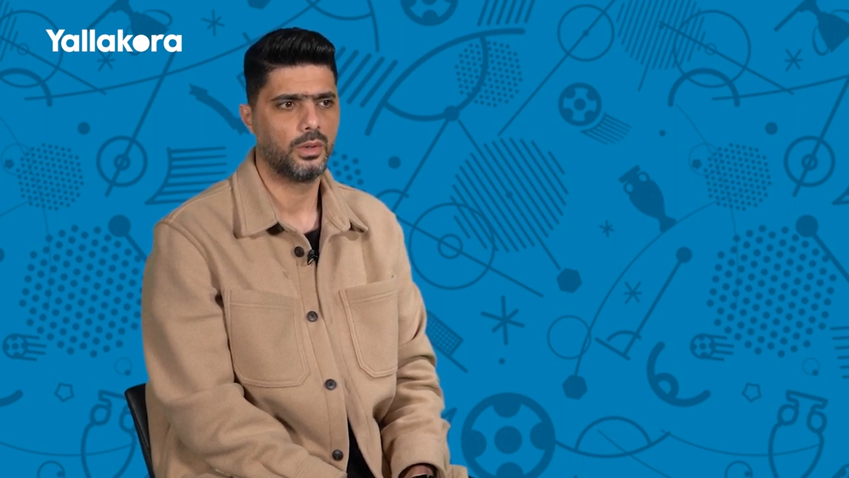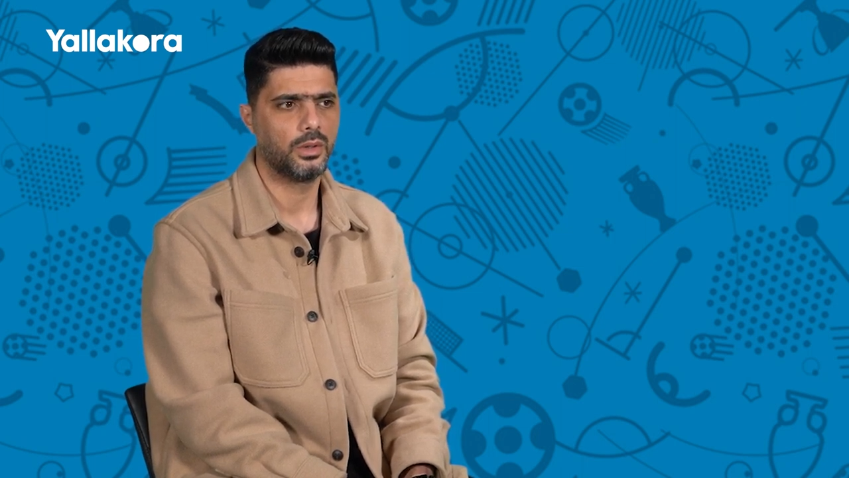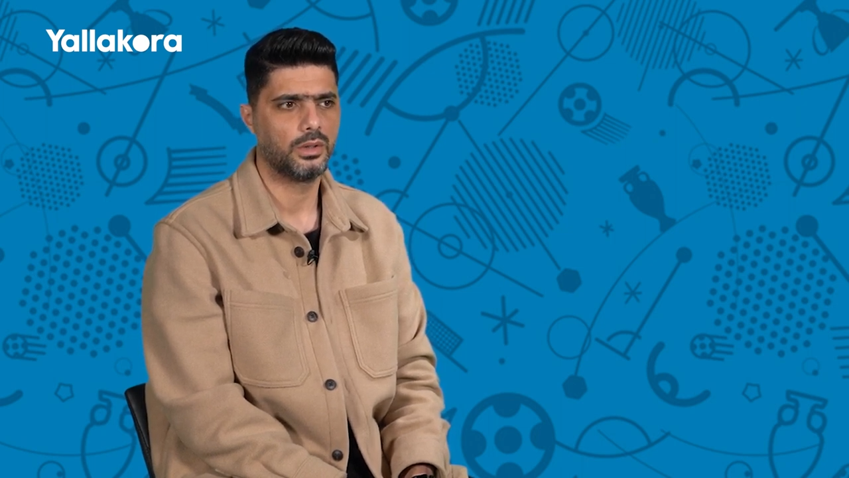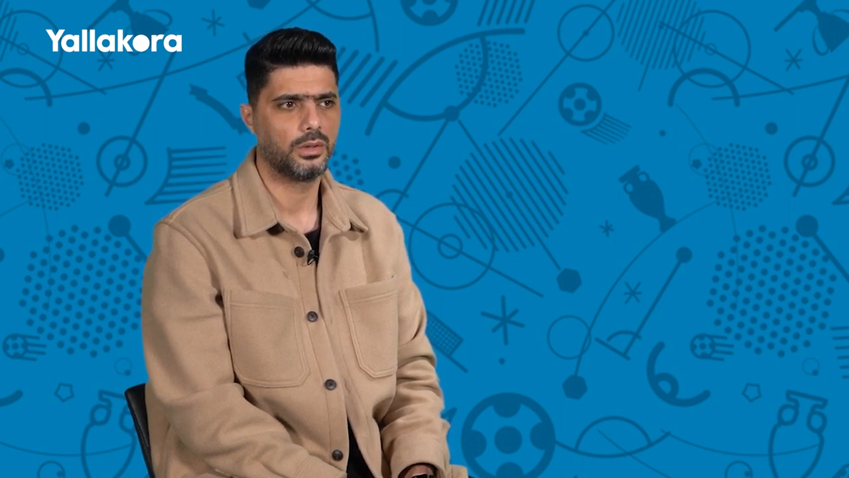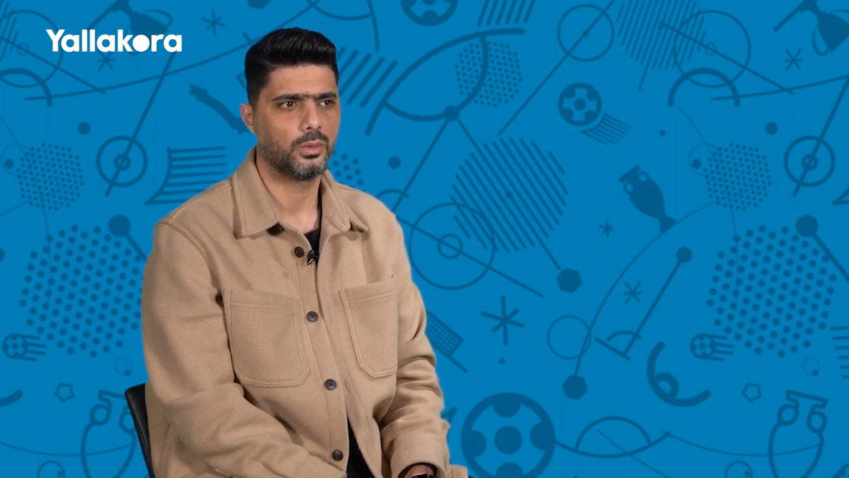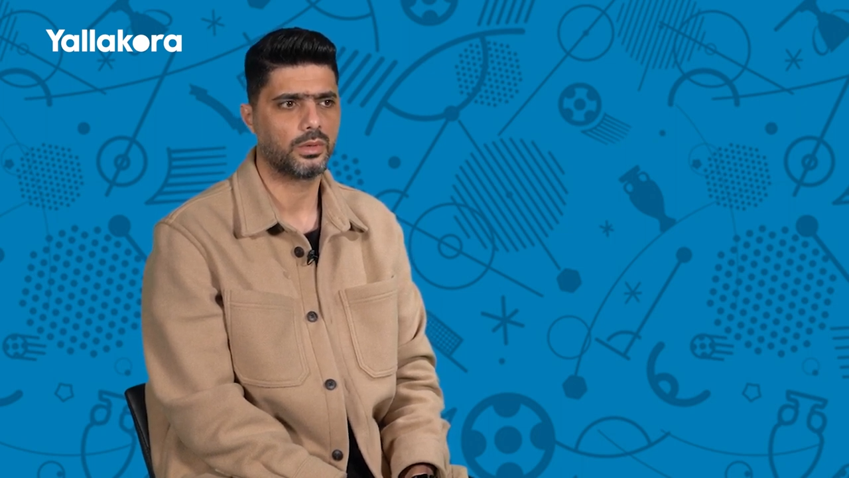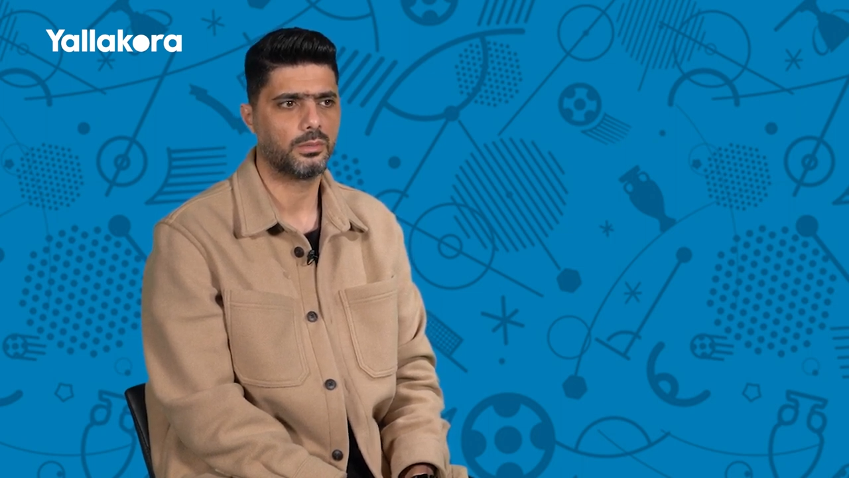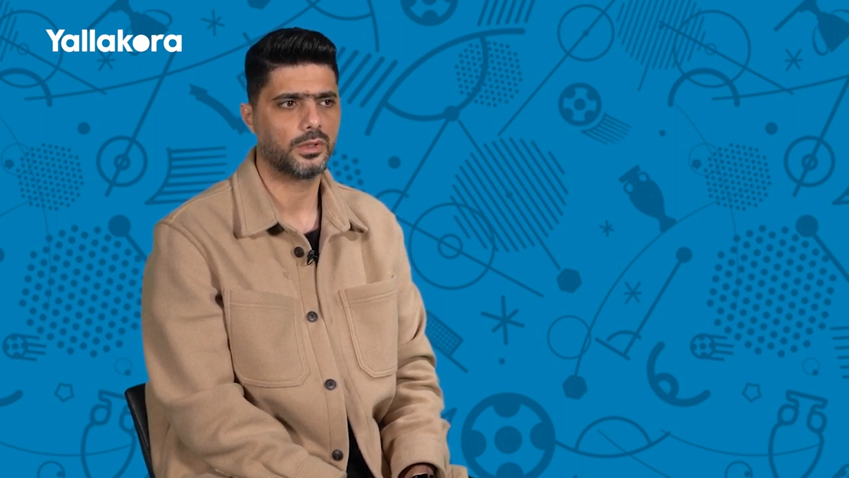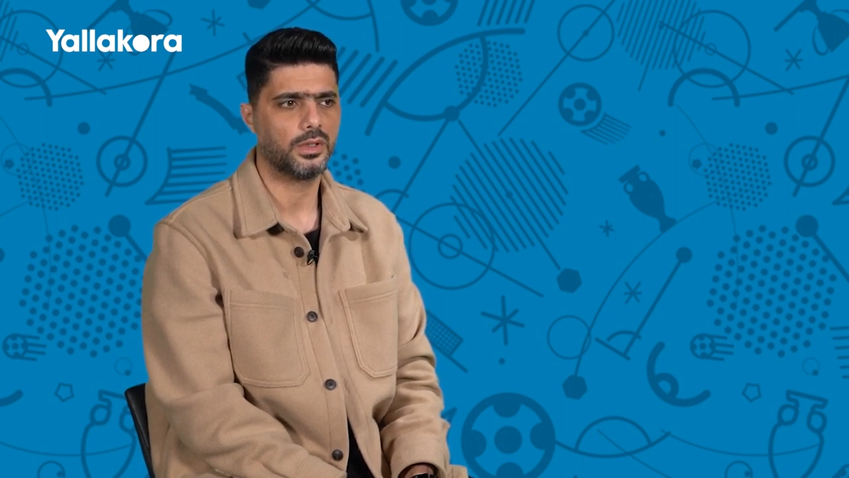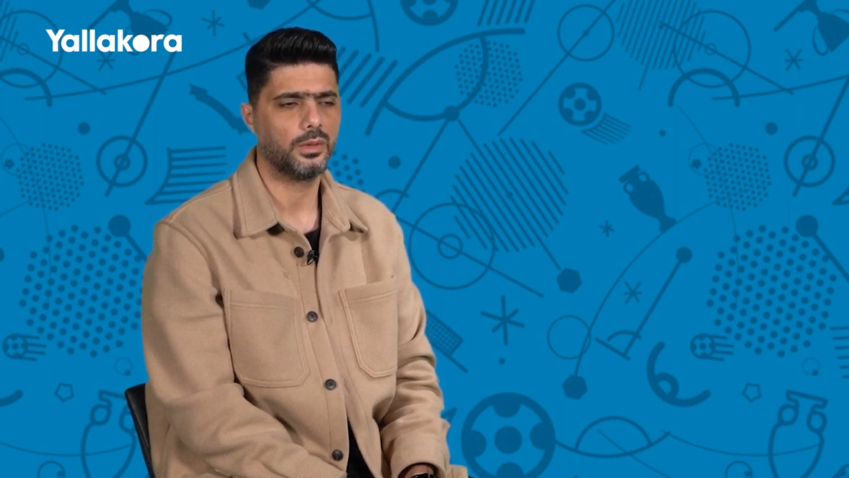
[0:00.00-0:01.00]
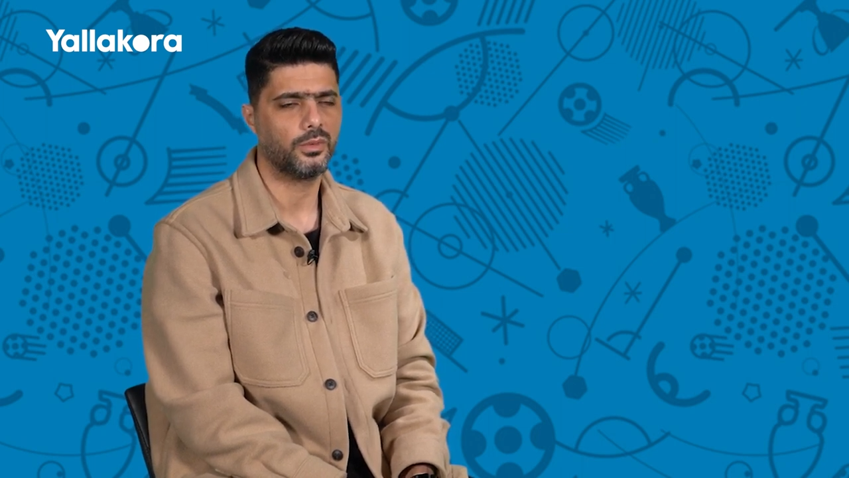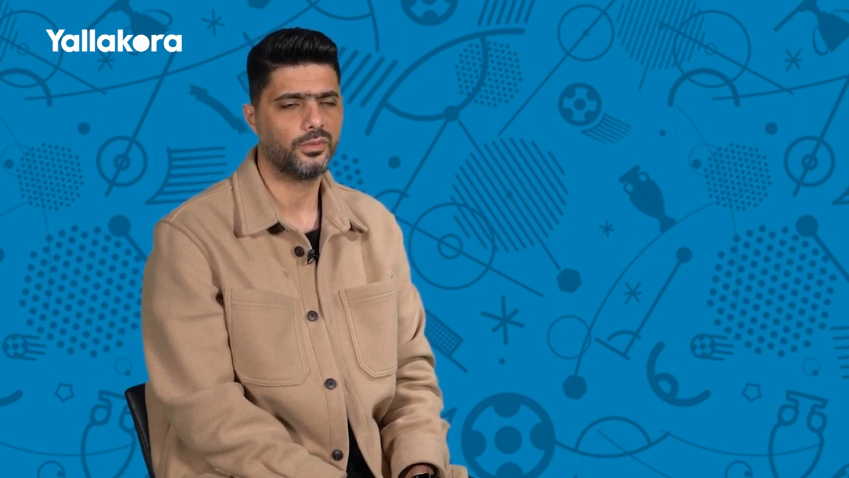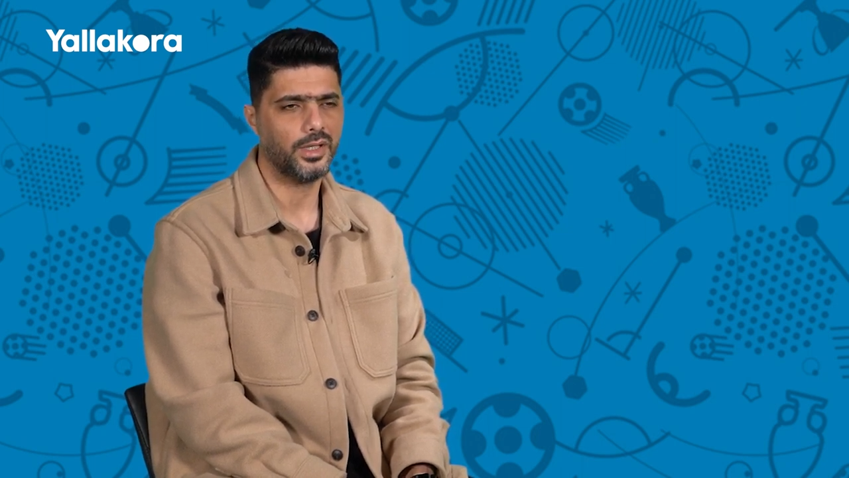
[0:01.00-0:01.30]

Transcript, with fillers: ورمضان هو في